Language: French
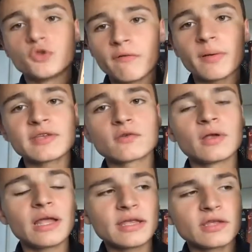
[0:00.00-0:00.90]
de Fabrice
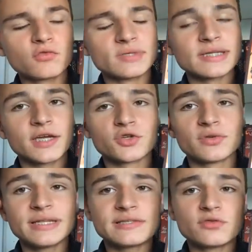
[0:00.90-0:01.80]
Colin, qui est une saga
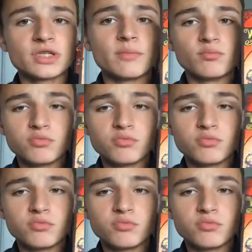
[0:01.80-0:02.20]
jeunesse que j'aime